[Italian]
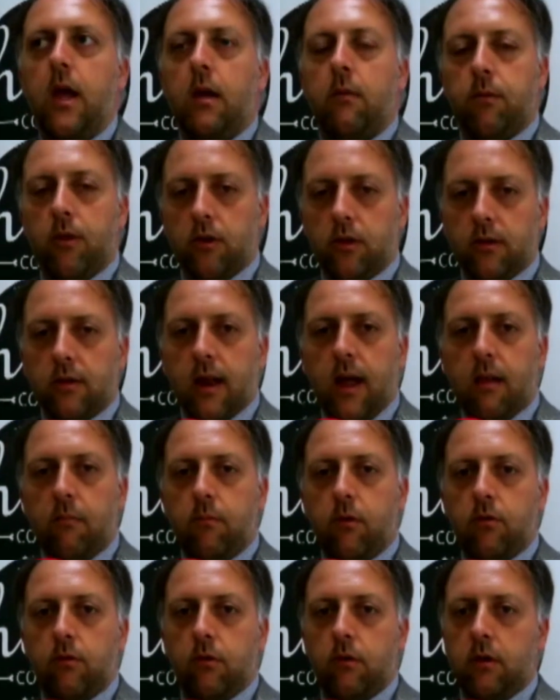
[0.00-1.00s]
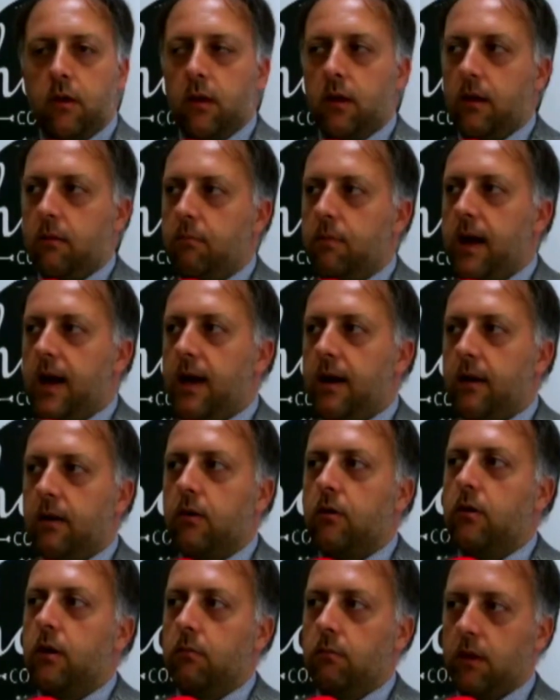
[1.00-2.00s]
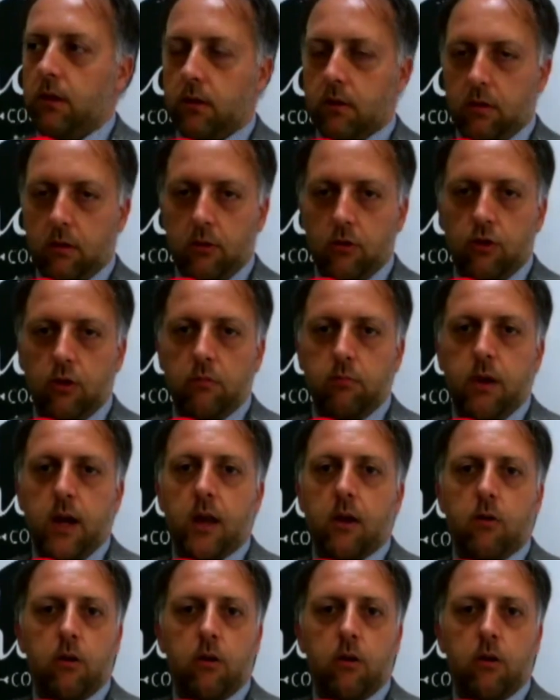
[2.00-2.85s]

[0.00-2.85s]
Poi ci sarà il mondo del bar con il mixology bar,